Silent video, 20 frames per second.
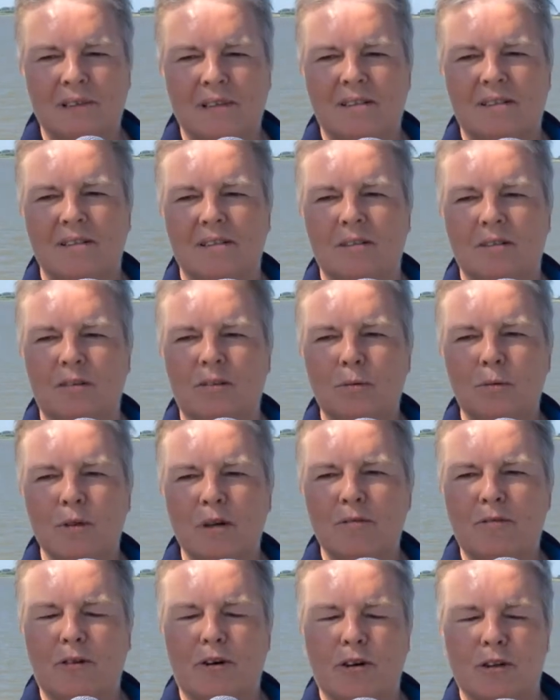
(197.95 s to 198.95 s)
dass diese
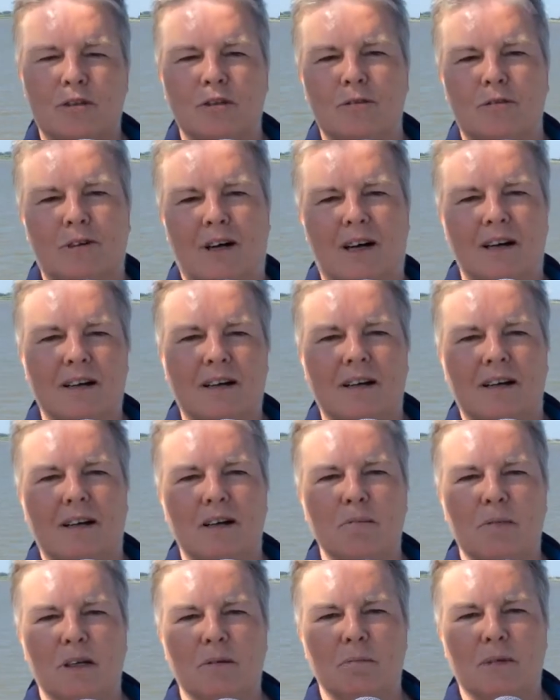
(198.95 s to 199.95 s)
Tourforschung vor Anker
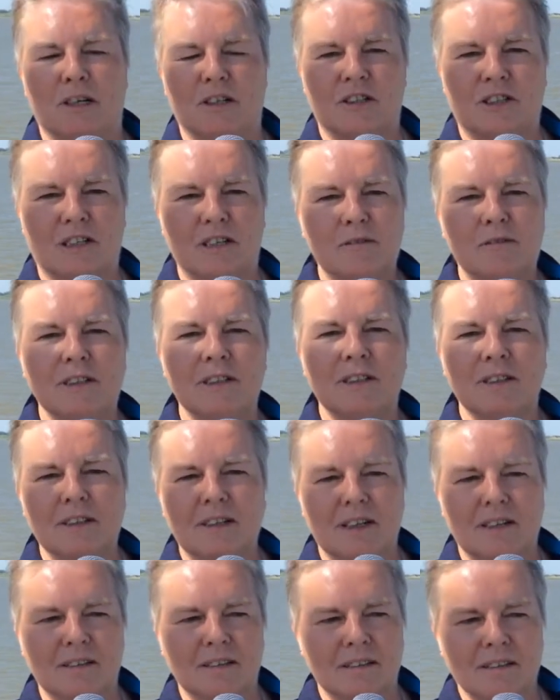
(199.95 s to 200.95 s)
einmal im Jahr stattfinden
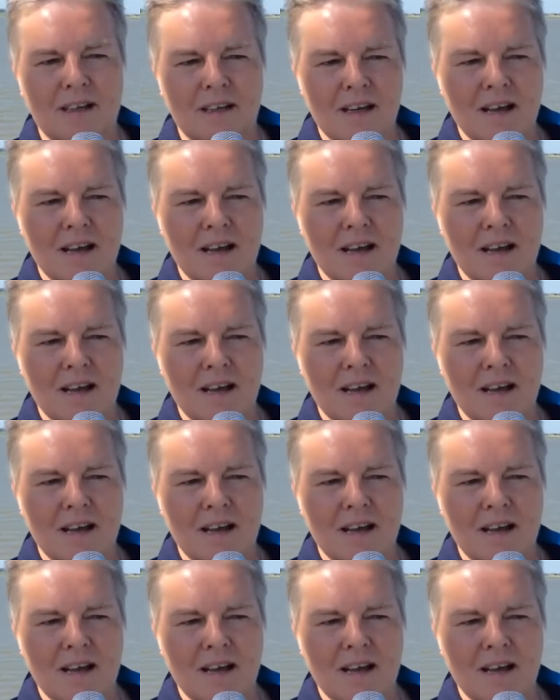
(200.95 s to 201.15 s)
kann.